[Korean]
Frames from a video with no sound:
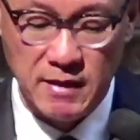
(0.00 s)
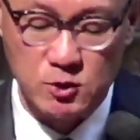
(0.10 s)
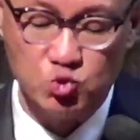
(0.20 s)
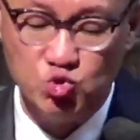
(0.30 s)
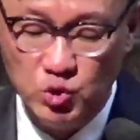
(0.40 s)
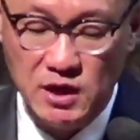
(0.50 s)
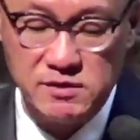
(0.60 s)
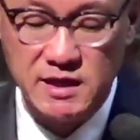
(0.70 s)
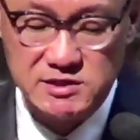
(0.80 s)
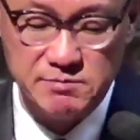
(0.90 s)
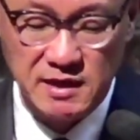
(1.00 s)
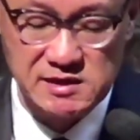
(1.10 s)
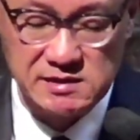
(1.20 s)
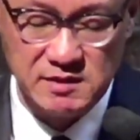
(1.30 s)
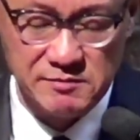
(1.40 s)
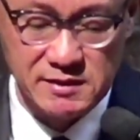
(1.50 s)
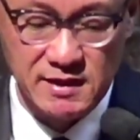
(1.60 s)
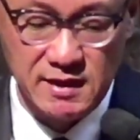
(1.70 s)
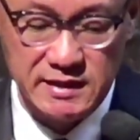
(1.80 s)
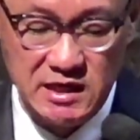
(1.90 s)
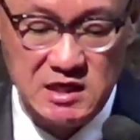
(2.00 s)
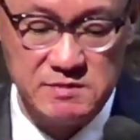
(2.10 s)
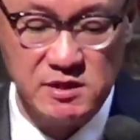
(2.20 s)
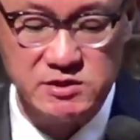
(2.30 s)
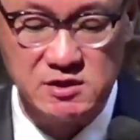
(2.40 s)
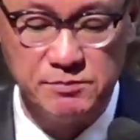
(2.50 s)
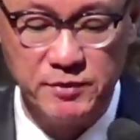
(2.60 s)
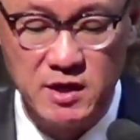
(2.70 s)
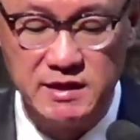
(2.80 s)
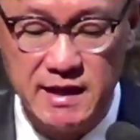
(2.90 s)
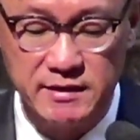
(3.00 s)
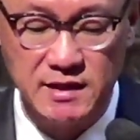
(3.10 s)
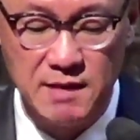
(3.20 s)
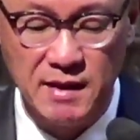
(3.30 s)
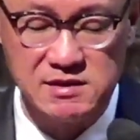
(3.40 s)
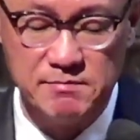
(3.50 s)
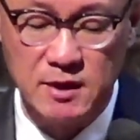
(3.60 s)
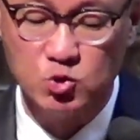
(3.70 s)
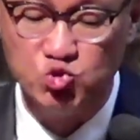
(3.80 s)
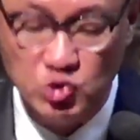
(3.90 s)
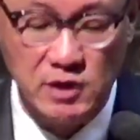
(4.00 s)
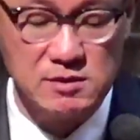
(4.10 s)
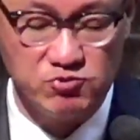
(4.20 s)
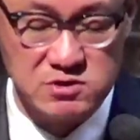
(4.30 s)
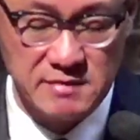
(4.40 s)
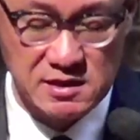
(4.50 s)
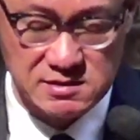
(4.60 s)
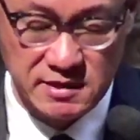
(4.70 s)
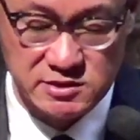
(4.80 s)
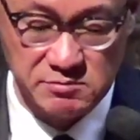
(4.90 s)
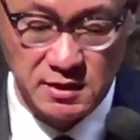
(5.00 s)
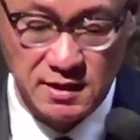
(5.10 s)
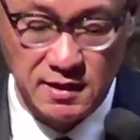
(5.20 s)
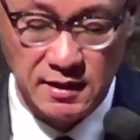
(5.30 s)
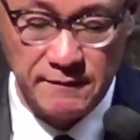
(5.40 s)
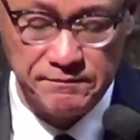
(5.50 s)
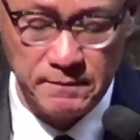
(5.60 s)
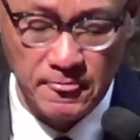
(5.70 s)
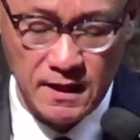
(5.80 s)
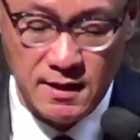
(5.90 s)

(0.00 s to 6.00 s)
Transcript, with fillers: 바로 뒤에서 하신 말씀입니다. 21절 그 평안하거라 말씀 바로 뒤에서 무슨 말씀 하십니까?